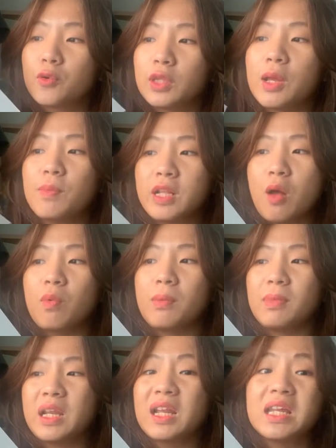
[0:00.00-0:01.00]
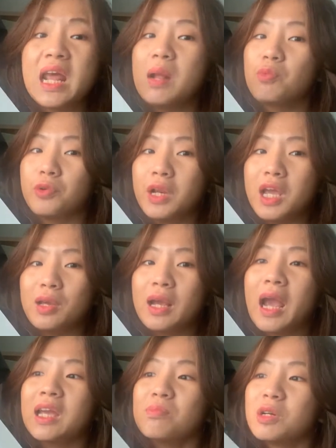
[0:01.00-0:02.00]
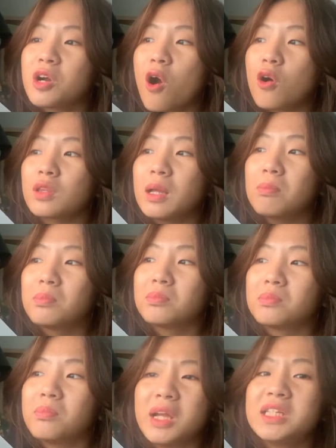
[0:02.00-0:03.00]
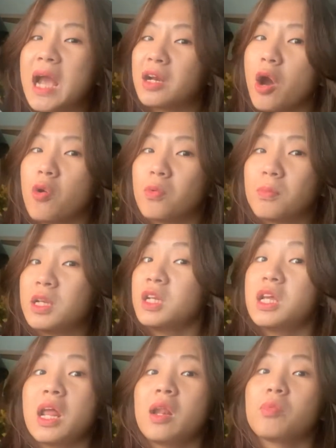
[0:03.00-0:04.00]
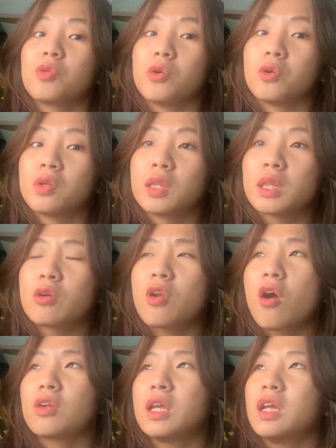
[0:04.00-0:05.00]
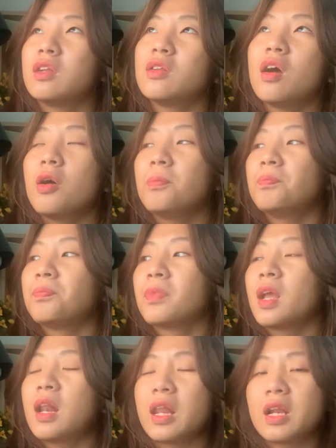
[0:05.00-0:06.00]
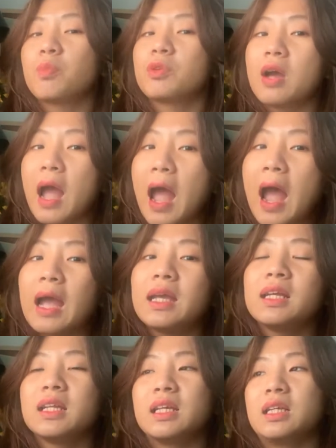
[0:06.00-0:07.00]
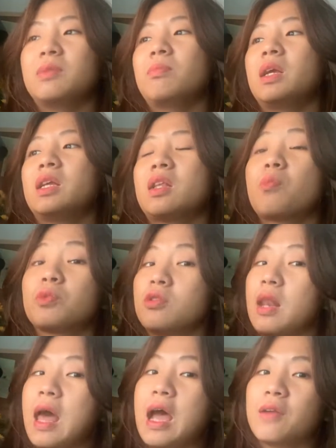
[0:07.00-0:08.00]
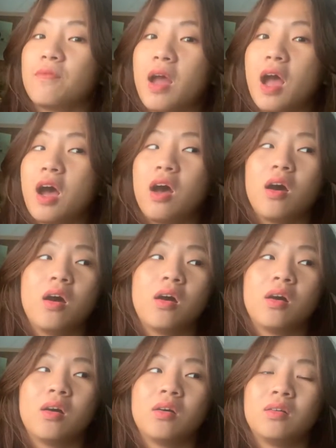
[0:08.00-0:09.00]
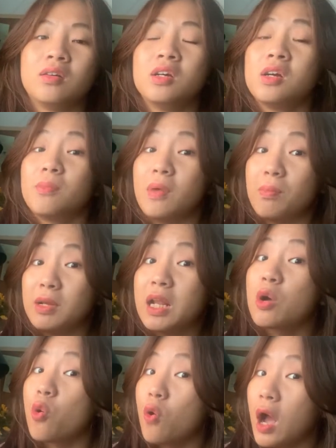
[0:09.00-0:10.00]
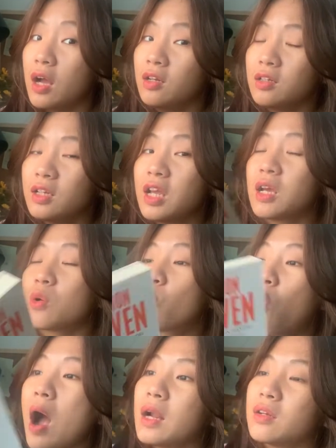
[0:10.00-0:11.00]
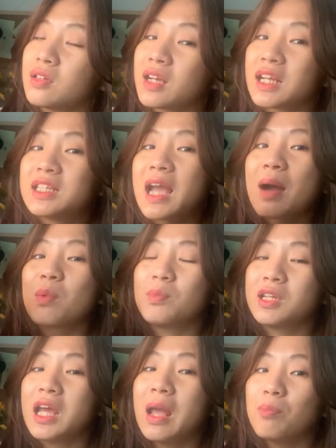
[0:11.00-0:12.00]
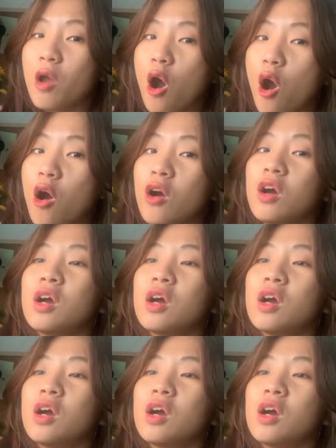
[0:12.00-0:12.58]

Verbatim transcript: đầu tiên mình đọc là mình đã đi DNF quyển này ngay mới có tầm mấy trang đầu mình đã đi DNF rồi sau đó đến uh, lần đọc thứ hai thì mình đọc thử lại và ờ, và mình đã cố gắng để qua được những cái trang mà mình đi DNF đó